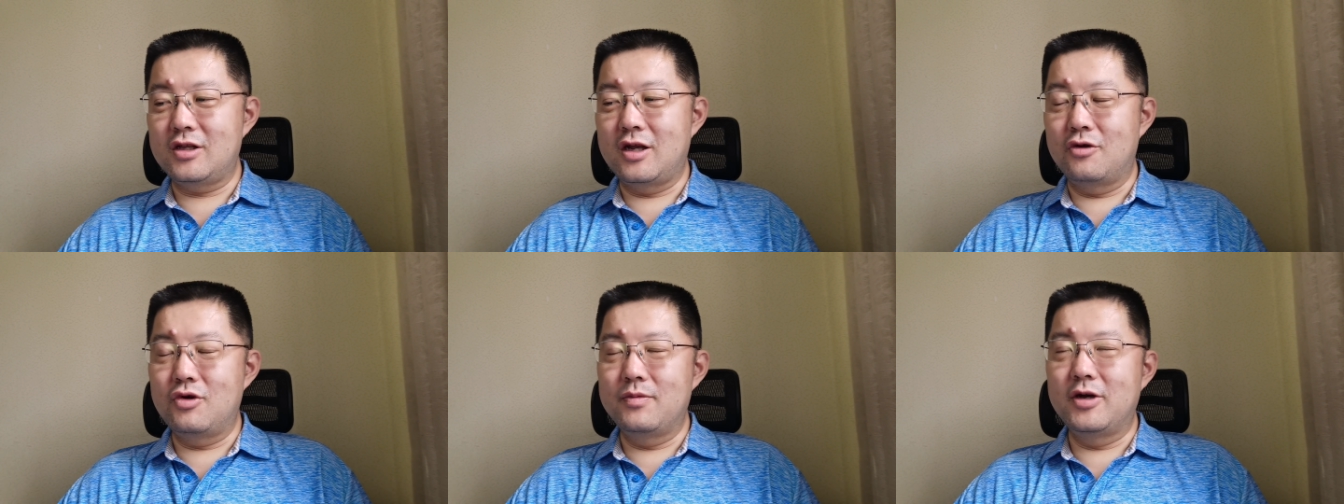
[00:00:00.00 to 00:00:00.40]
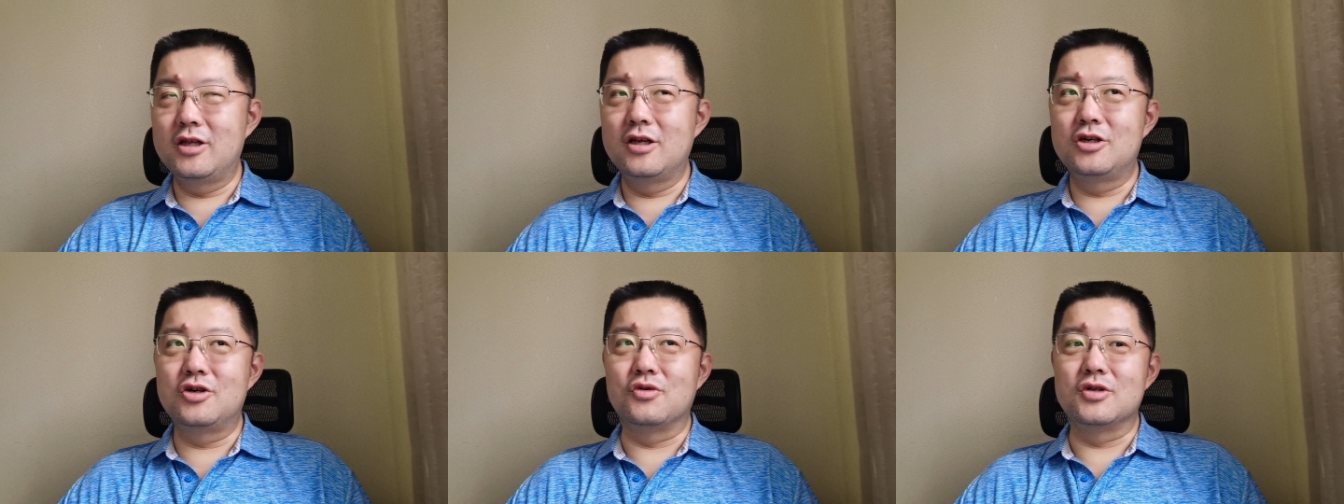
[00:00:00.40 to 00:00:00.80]
他会把
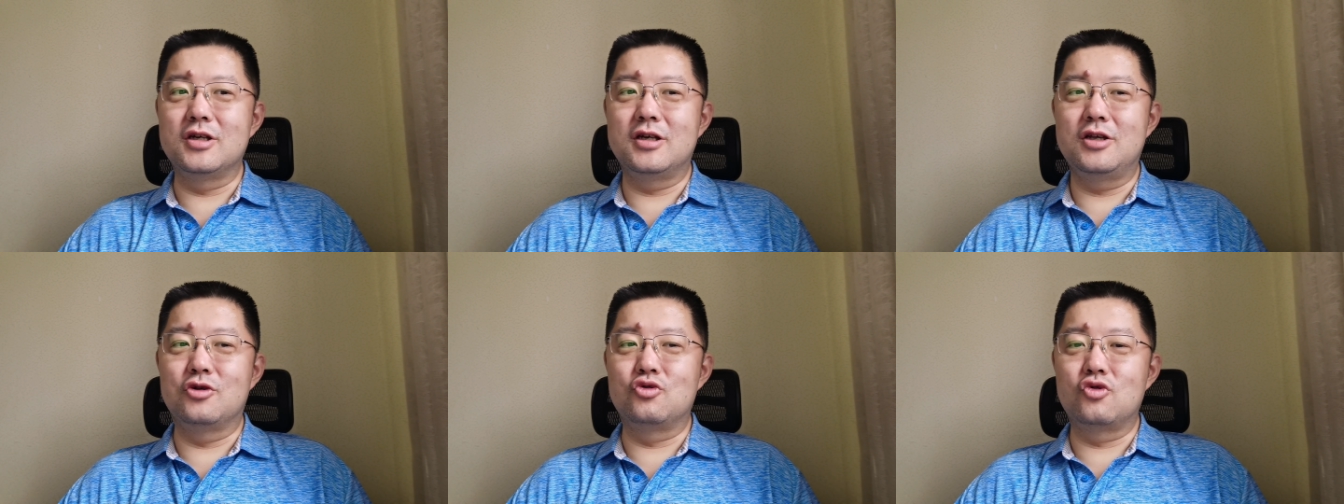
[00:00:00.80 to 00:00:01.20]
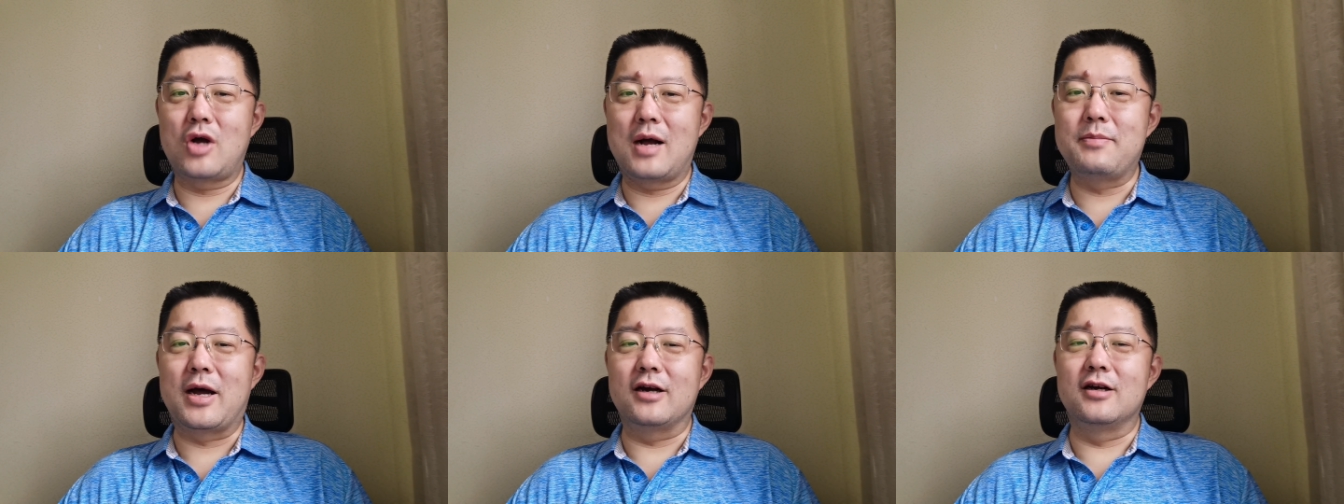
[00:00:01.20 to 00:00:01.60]
你的手机给你
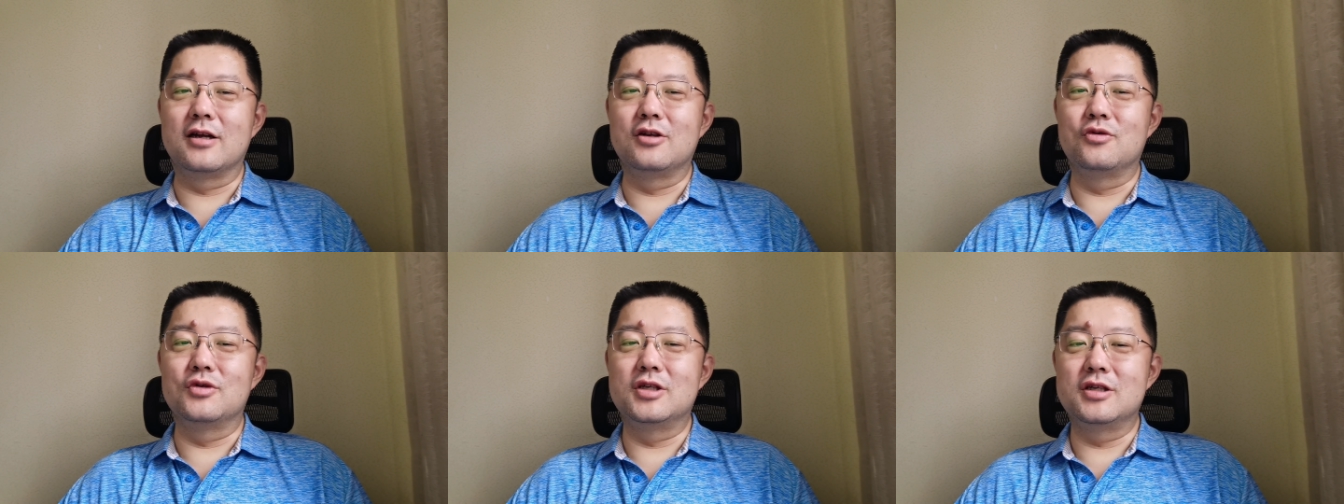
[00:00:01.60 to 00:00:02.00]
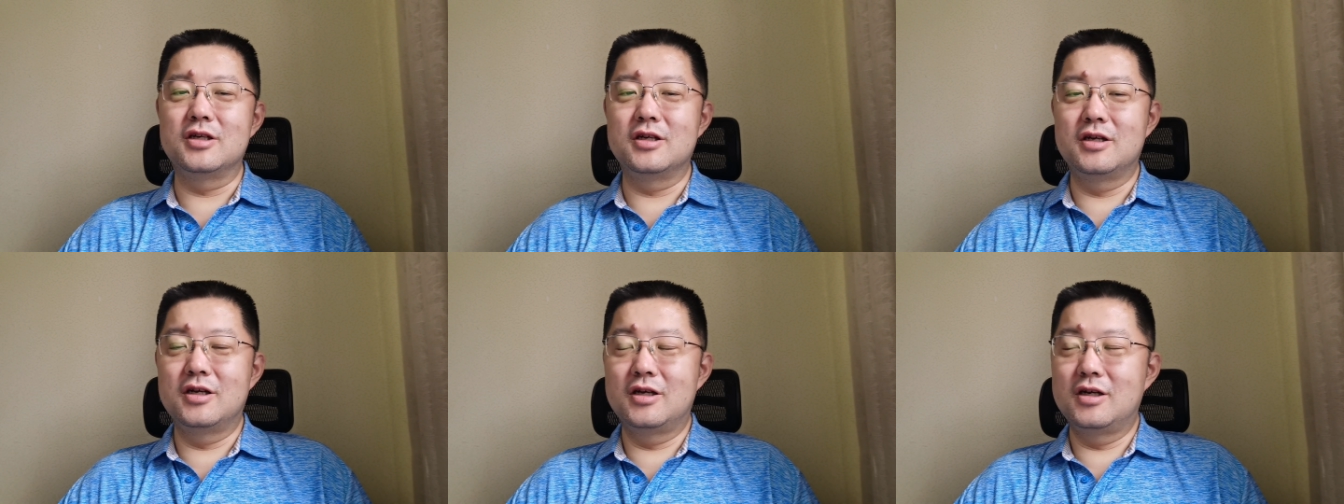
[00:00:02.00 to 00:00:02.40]
刷满这个东
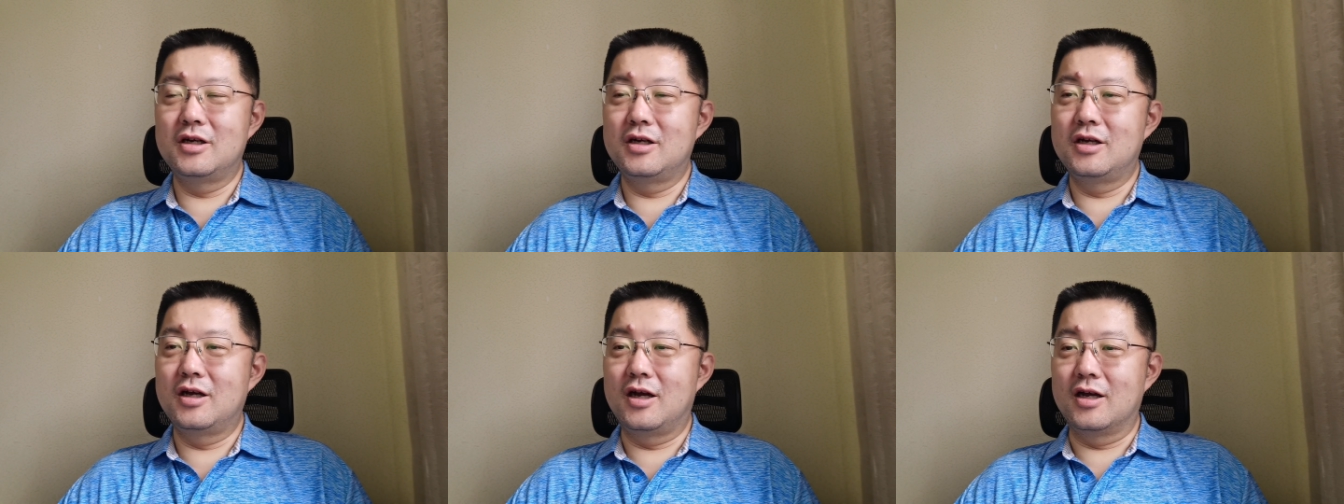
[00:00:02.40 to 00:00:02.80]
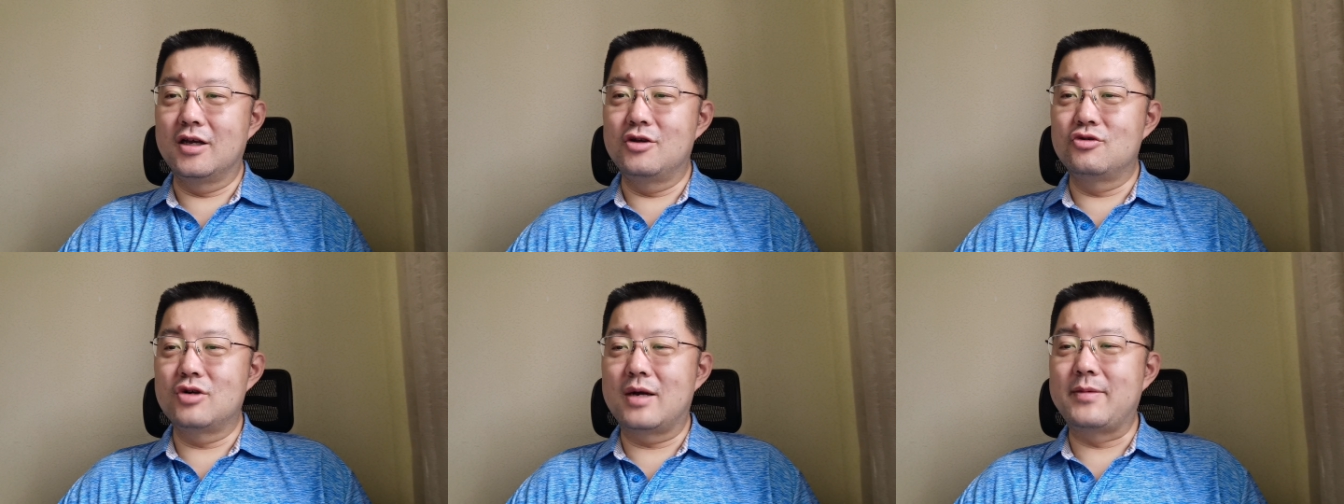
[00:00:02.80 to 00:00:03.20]
西啊，
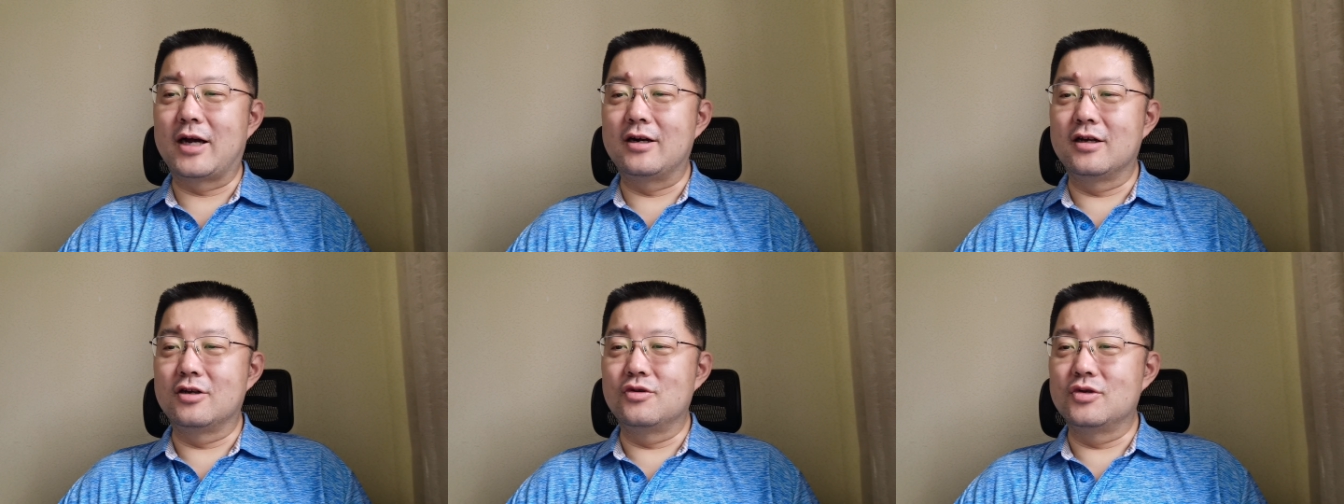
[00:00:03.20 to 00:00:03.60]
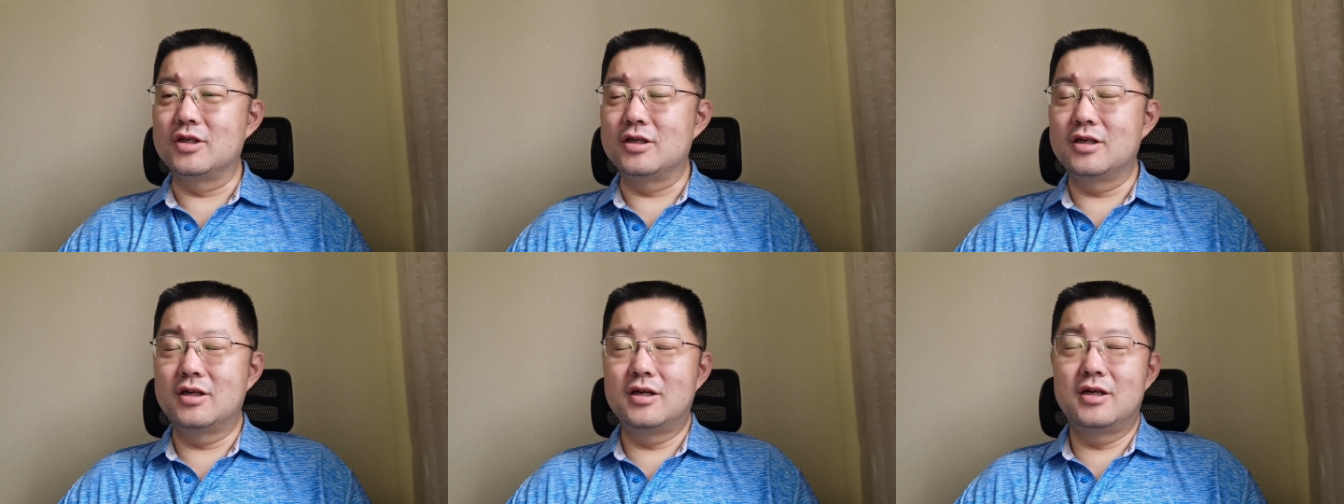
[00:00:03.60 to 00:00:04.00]
给你刷满这个东
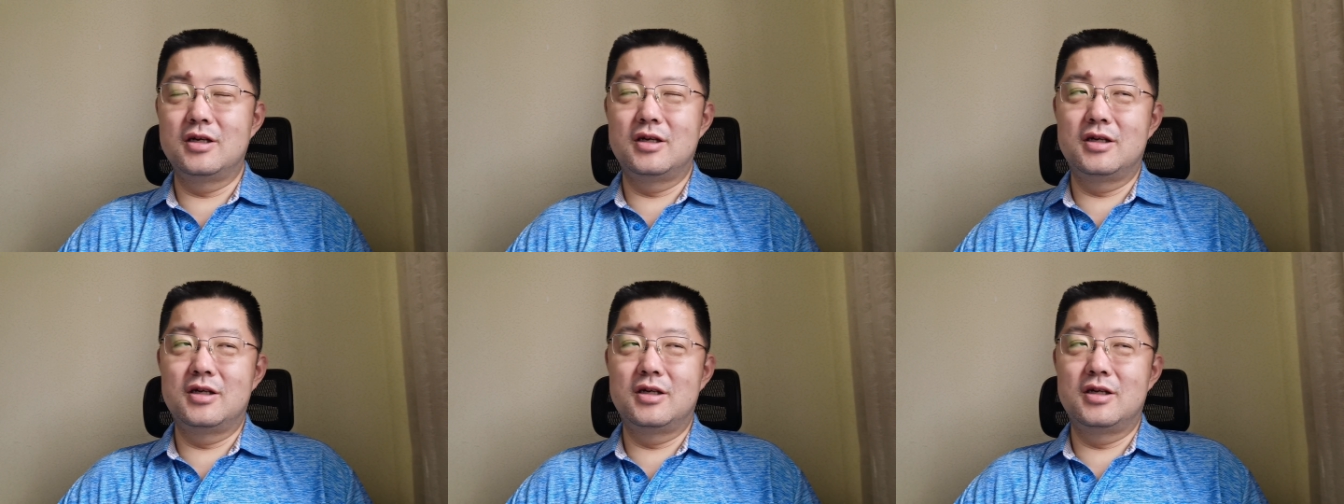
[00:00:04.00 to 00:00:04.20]
西，